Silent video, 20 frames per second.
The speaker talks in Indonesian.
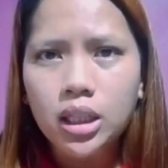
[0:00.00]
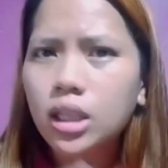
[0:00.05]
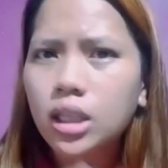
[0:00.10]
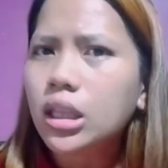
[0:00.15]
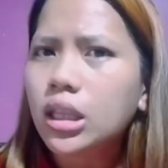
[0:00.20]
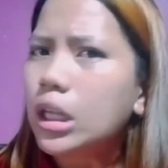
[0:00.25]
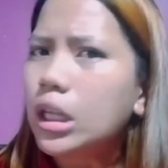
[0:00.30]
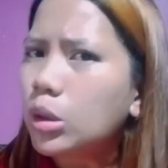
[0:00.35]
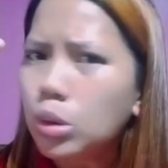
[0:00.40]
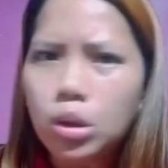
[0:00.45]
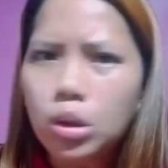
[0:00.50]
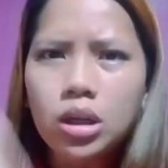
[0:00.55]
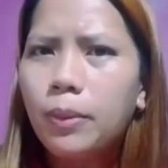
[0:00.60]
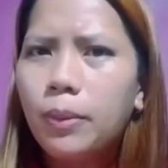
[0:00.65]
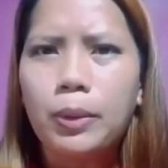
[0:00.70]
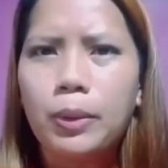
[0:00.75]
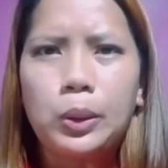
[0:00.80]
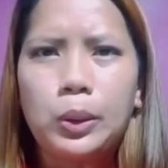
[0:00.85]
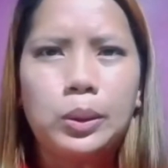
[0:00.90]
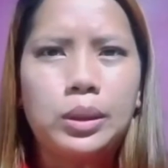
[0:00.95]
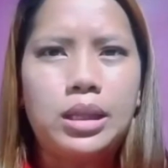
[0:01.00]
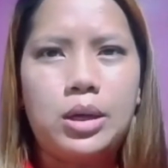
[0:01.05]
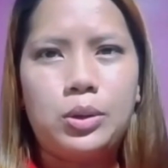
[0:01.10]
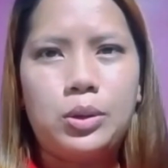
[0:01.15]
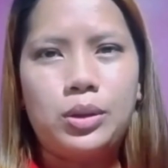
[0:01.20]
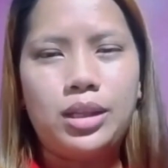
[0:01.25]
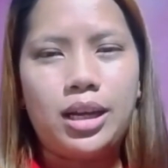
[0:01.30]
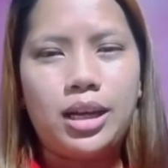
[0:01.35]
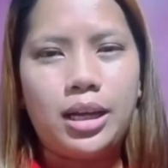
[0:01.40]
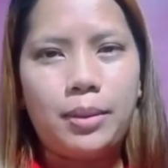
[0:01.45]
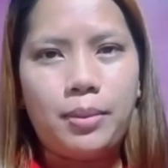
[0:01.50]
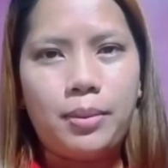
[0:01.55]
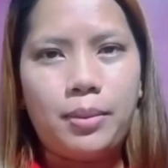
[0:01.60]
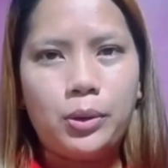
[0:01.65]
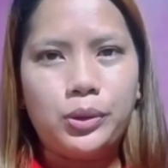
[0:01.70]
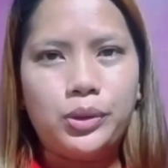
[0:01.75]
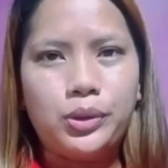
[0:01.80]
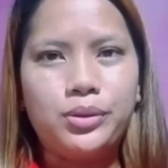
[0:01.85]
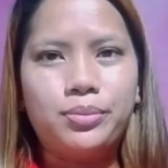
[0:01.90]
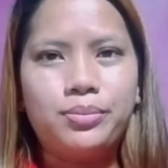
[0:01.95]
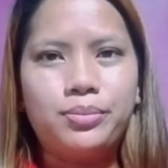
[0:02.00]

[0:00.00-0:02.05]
kita itu tidak perlu takut akan maut.